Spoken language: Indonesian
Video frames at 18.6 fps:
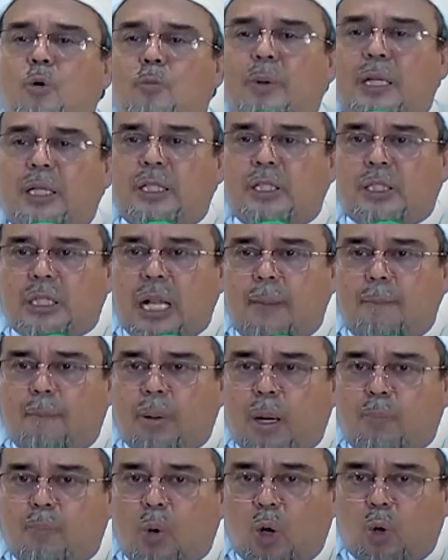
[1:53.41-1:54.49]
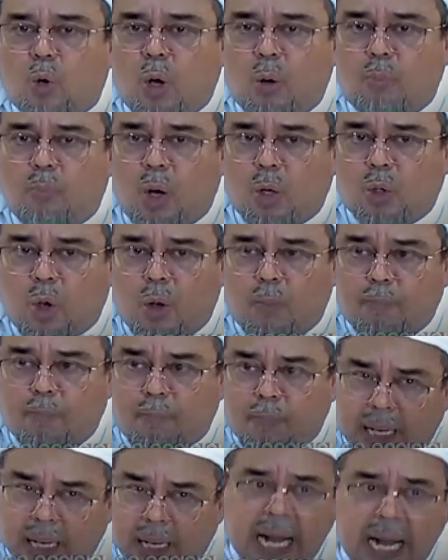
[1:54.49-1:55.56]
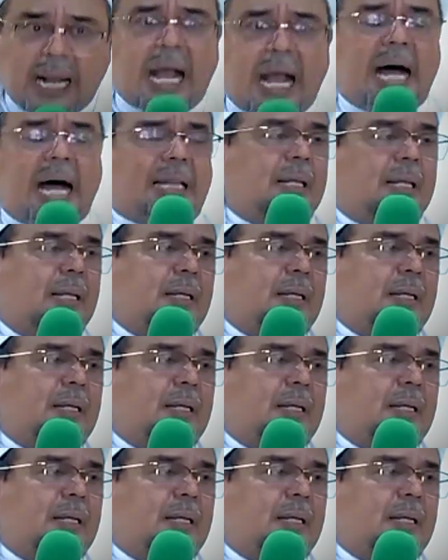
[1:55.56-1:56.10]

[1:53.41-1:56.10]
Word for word: umat Islam berbondong-bondong berangkat